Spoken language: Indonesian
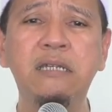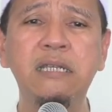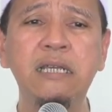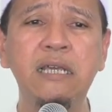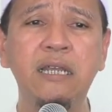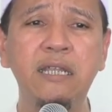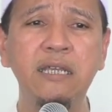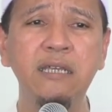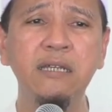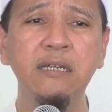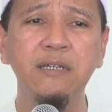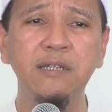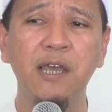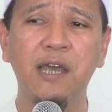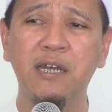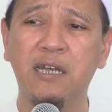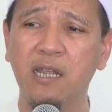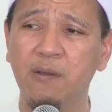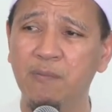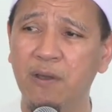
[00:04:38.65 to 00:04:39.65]
diri di
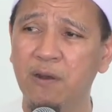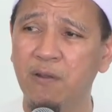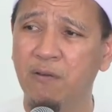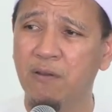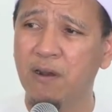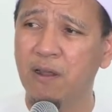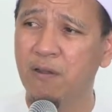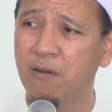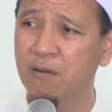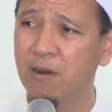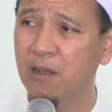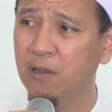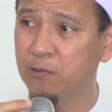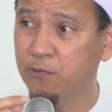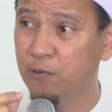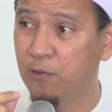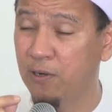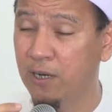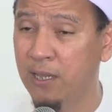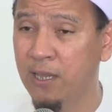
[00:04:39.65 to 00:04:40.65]
hadapan orang-orang
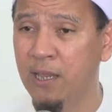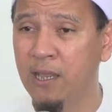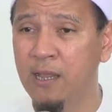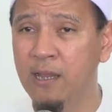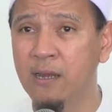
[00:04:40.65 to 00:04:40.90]
soleh